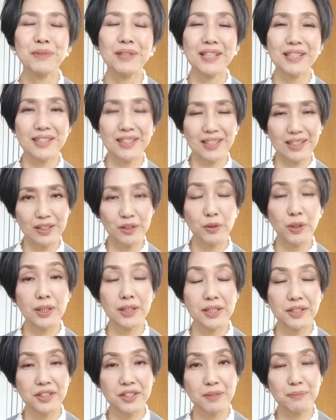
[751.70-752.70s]
皆さんにお
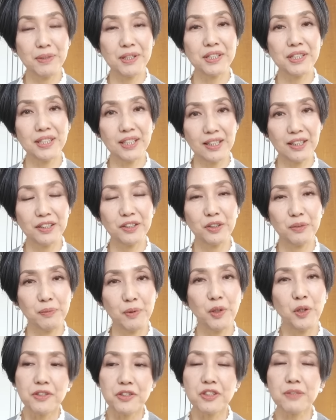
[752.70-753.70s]
話ししましたけれど
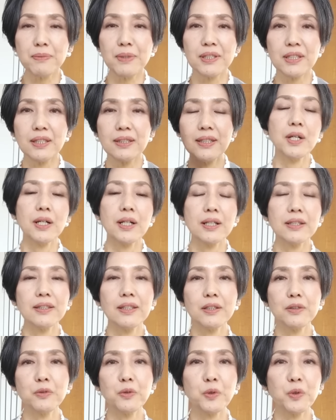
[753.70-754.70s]
も全て
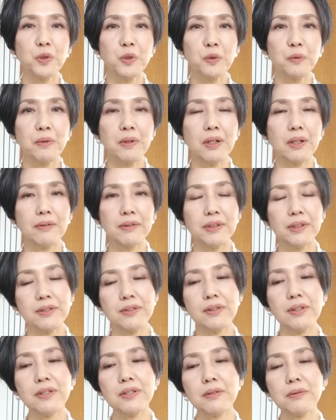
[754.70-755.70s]
言えることは
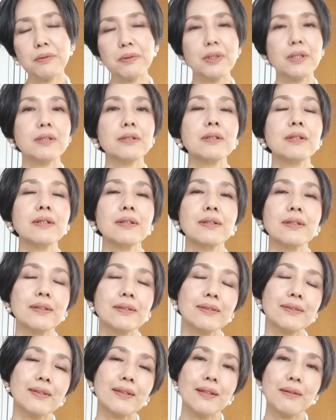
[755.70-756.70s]
私たちの年齢だっ
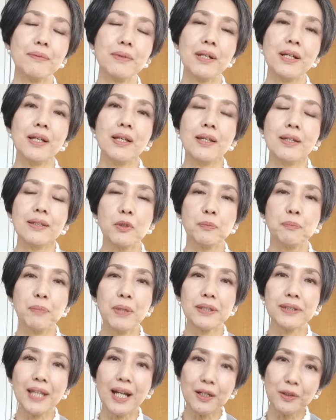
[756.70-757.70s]
たらば
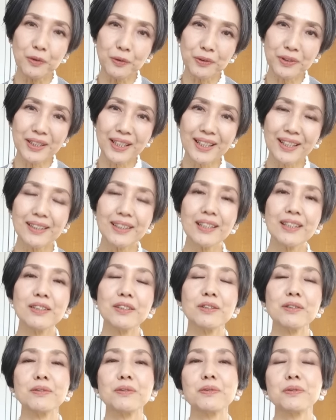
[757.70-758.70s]
ペタンコにならない
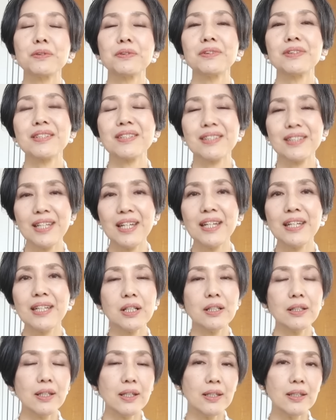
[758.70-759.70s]
ということですね。
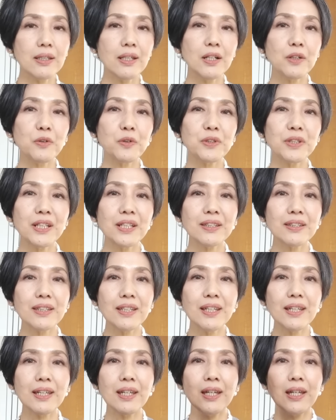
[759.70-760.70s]
レイヤーを入れ
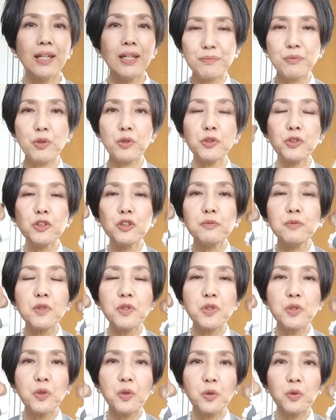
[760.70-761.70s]
てボリューム
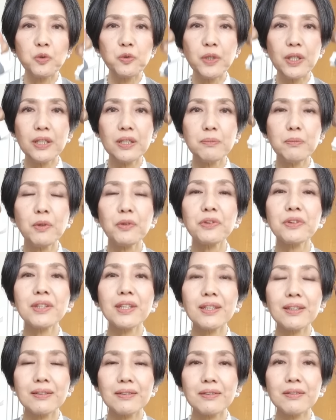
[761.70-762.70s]
層を上に持っ
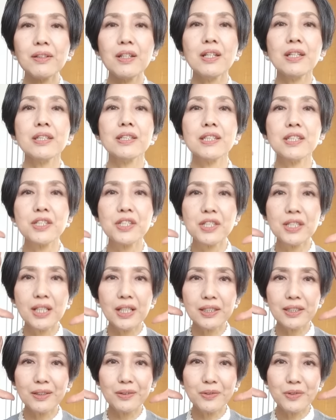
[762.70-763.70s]
ていくひし
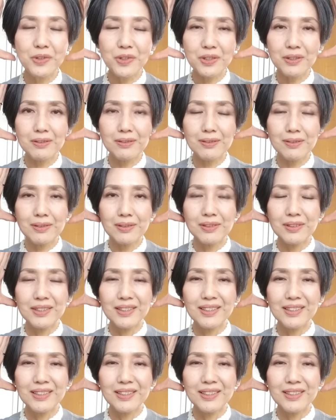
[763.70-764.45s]
形を作る